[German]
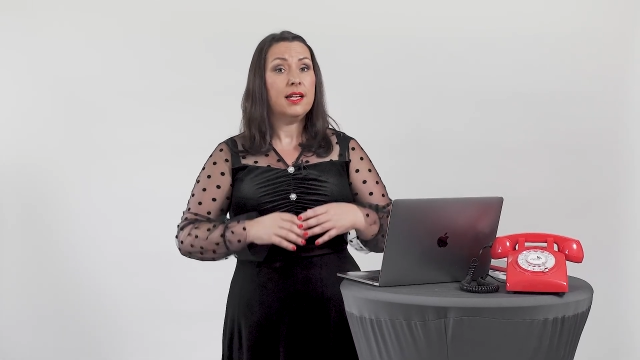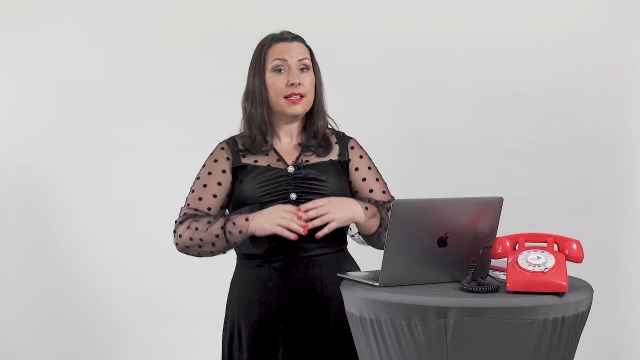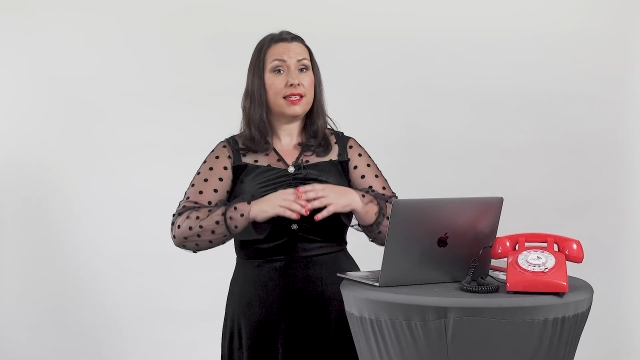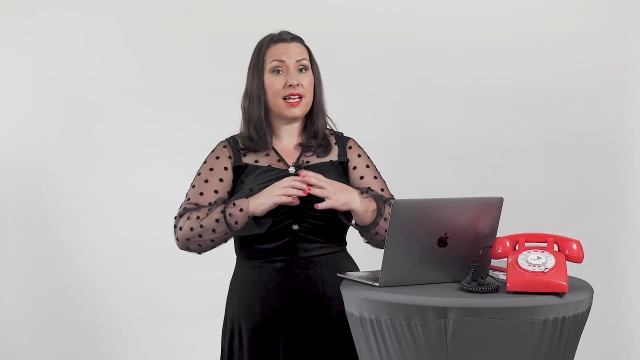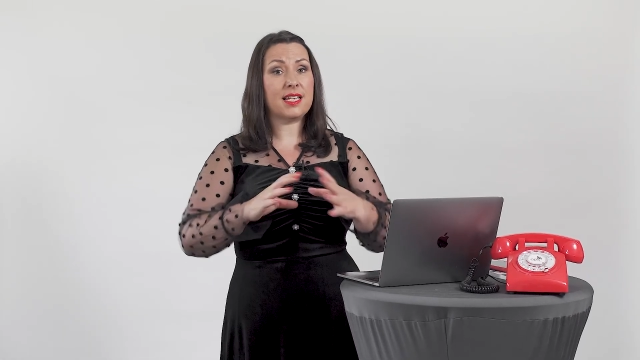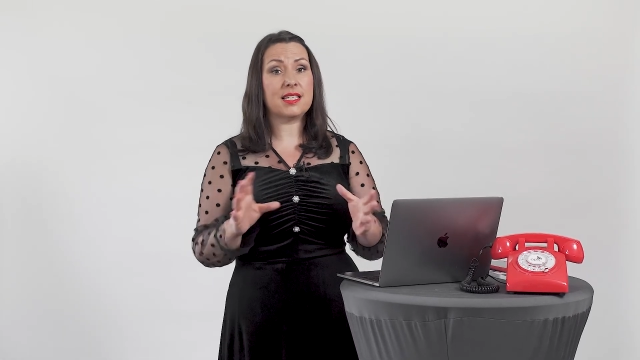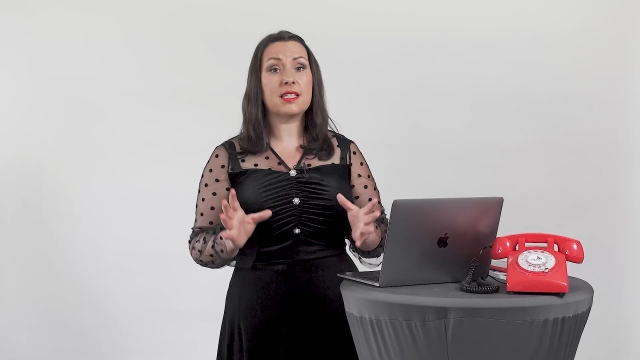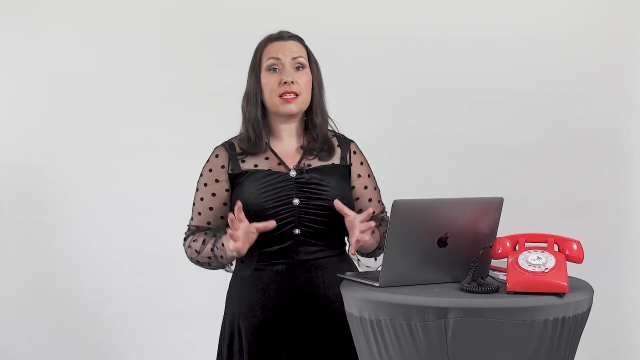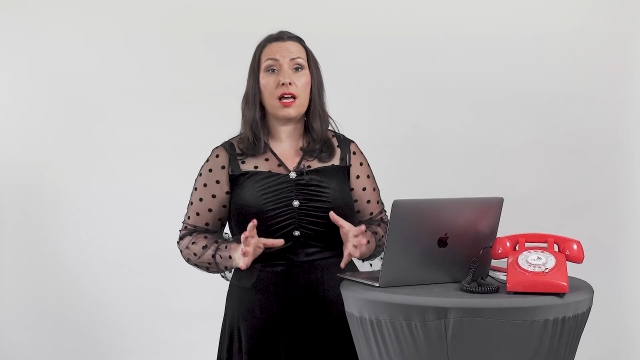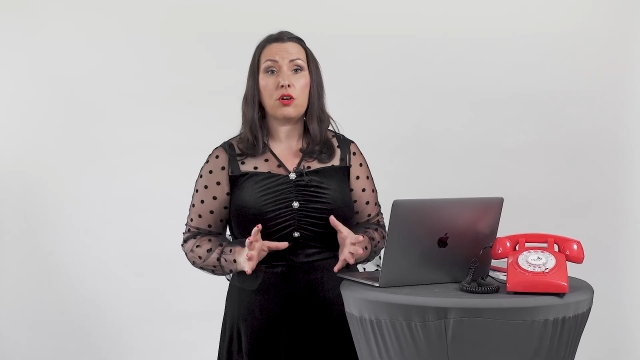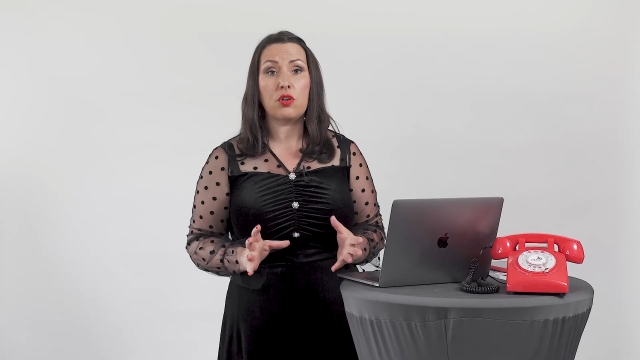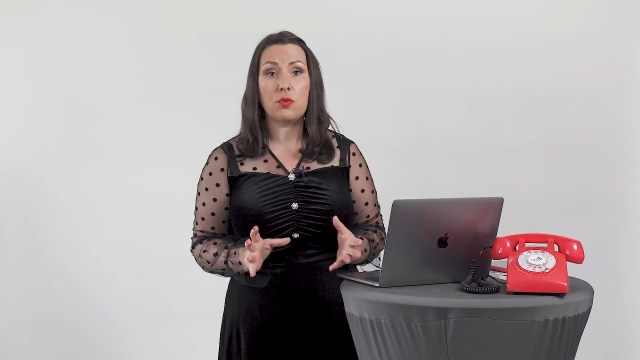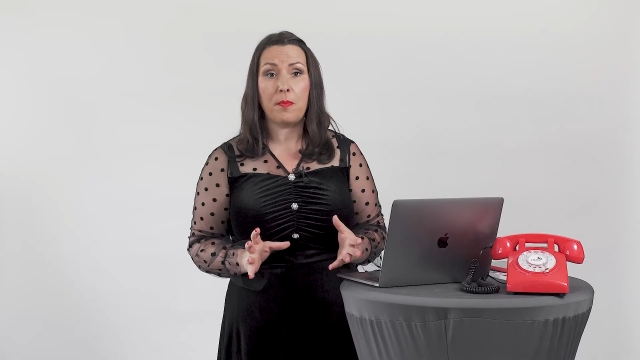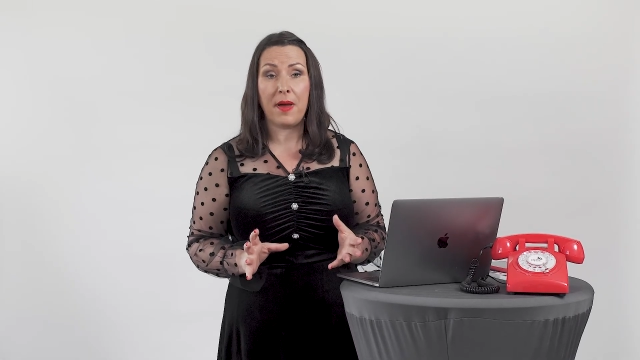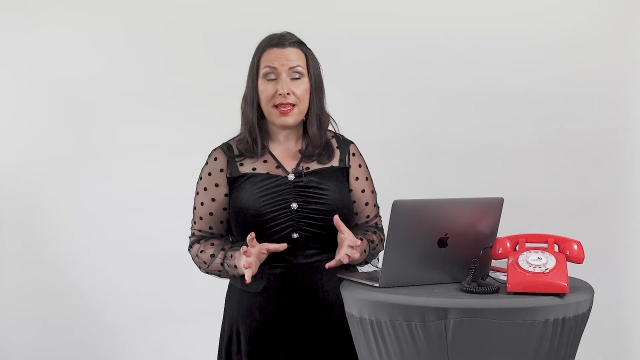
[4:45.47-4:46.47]
Das ist
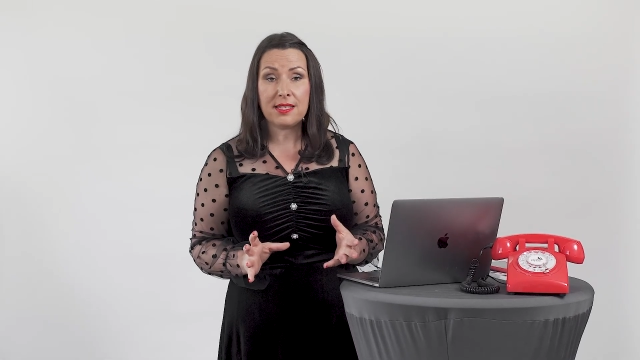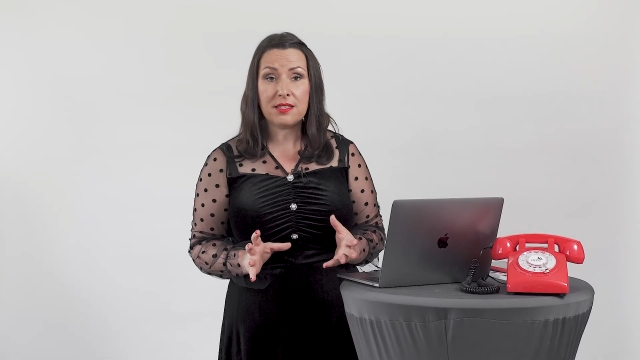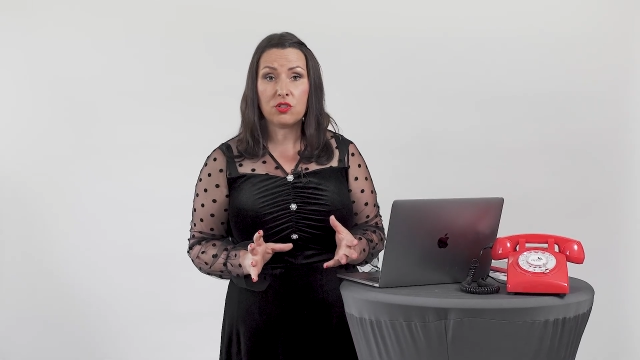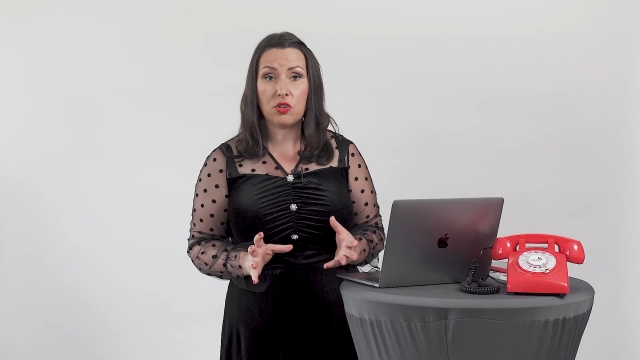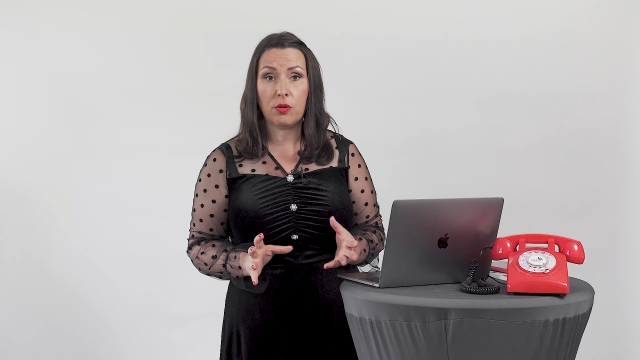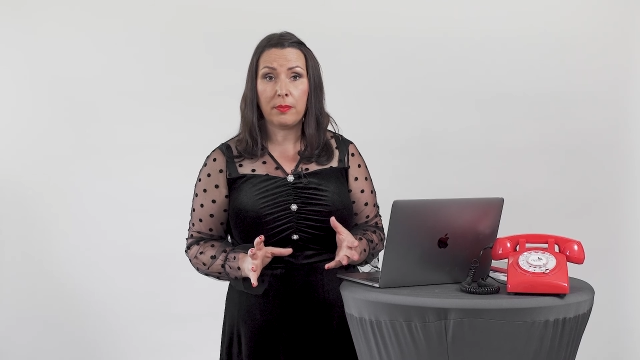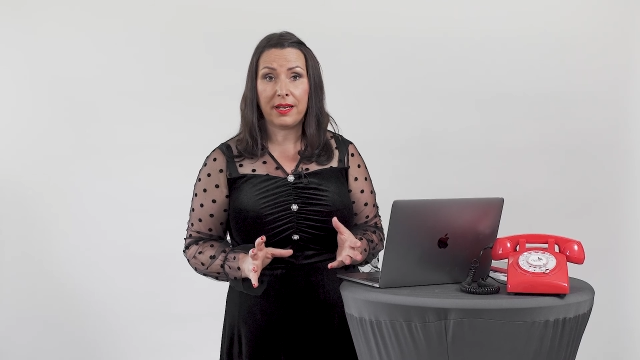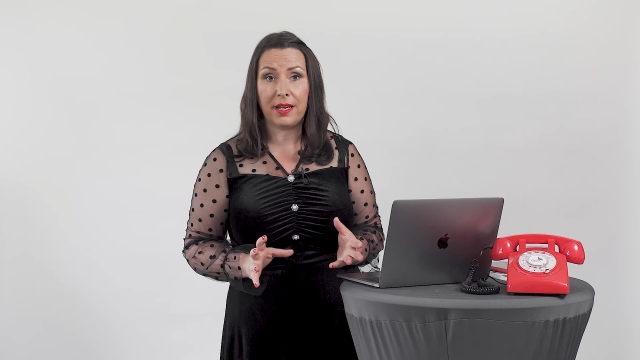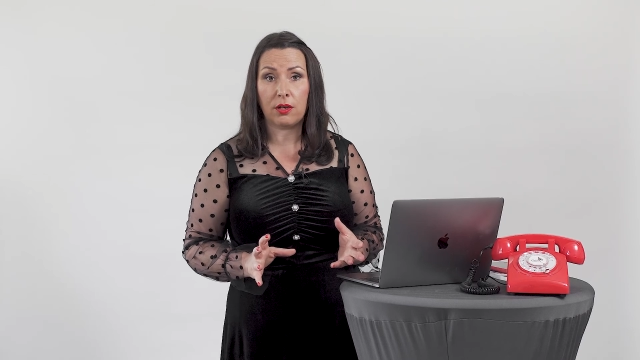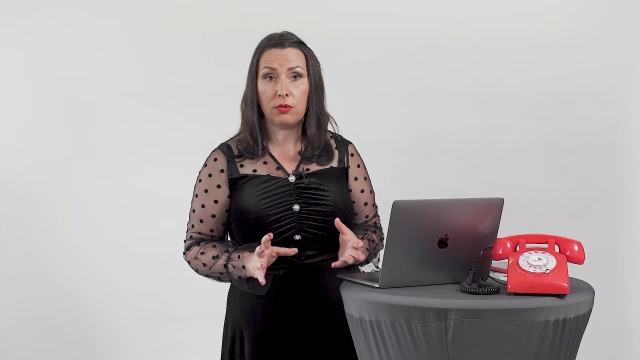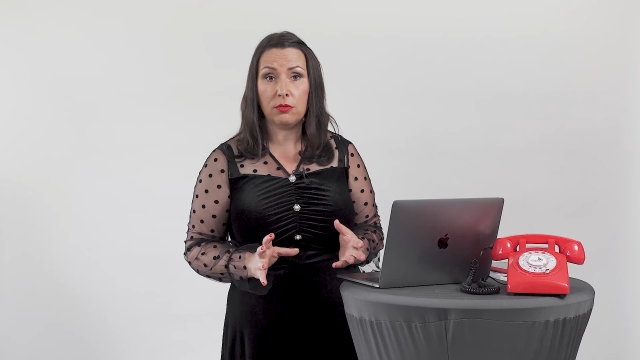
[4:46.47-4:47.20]
auch meistens schon bei der